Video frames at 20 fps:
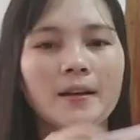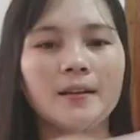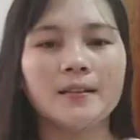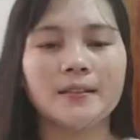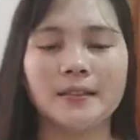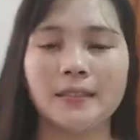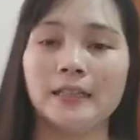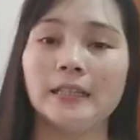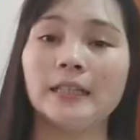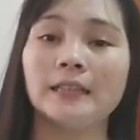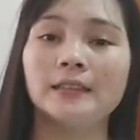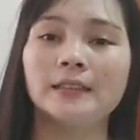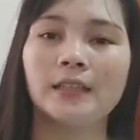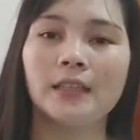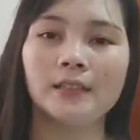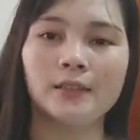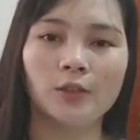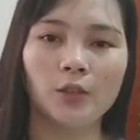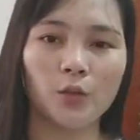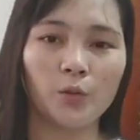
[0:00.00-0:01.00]
Silang
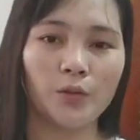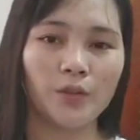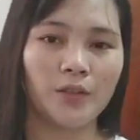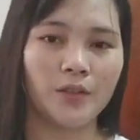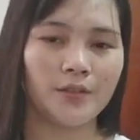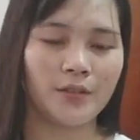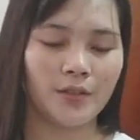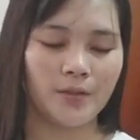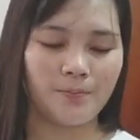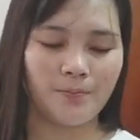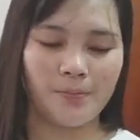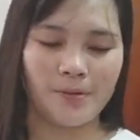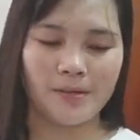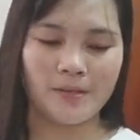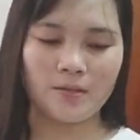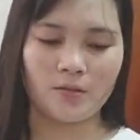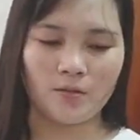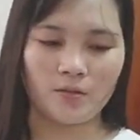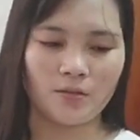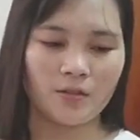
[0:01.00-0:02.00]
tatlo 100
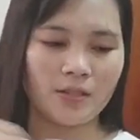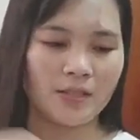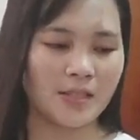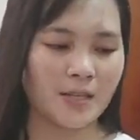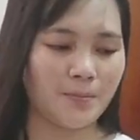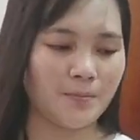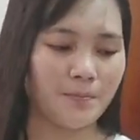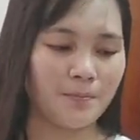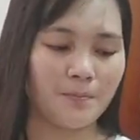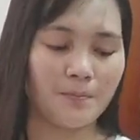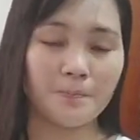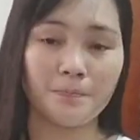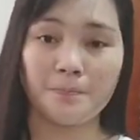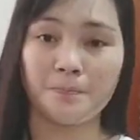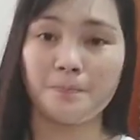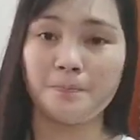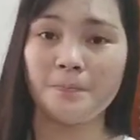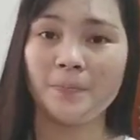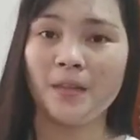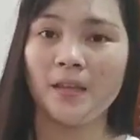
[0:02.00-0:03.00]
pesos same
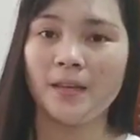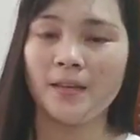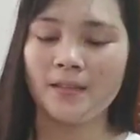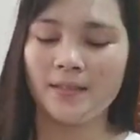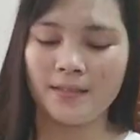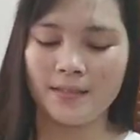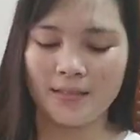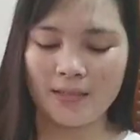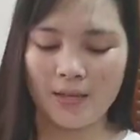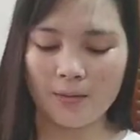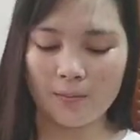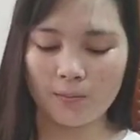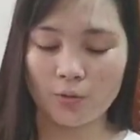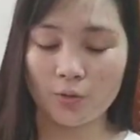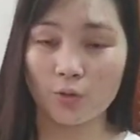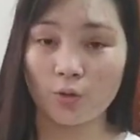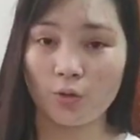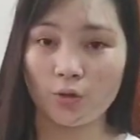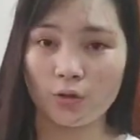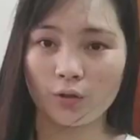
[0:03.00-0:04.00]
same
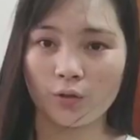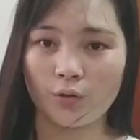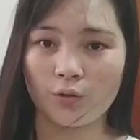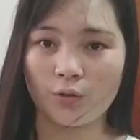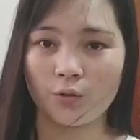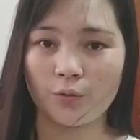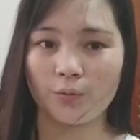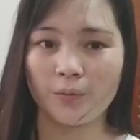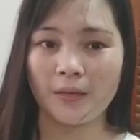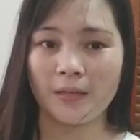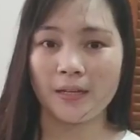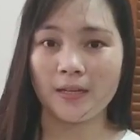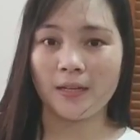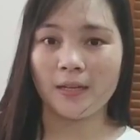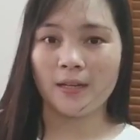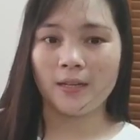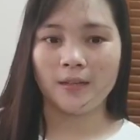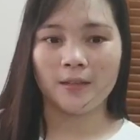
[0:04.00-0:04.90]
store ko binili.